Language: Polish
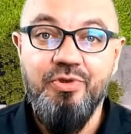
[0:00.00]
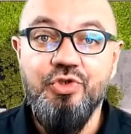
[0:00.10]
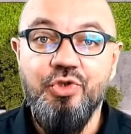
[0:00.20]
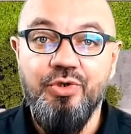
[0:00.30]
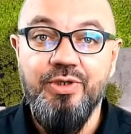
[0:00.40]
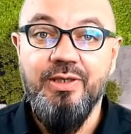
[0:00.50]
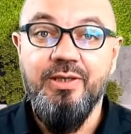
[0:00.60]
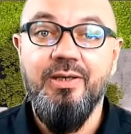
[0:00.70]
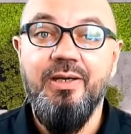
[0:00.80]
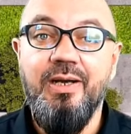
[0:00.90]
po
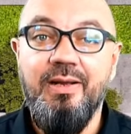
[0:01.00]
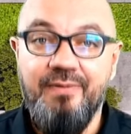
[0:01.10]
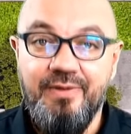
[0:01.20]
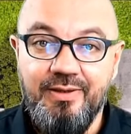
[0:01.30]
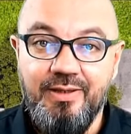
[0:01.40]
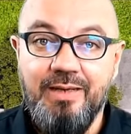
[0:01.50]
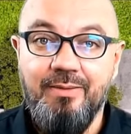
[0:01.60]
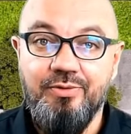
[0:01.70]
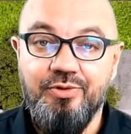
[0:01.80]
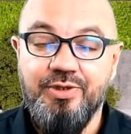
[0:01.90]
stronie lewej, a
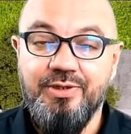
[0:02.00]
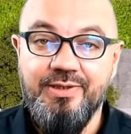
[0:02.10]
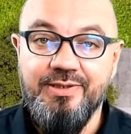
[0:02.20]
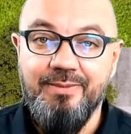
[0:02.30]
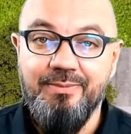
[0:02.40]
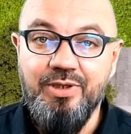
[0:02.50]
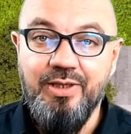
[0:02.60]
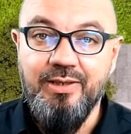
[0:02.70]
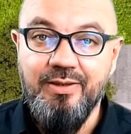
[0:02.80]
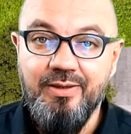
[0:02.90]
motocyklista
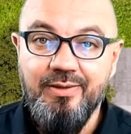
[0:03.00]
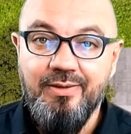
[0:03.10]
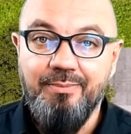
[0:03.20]
mnie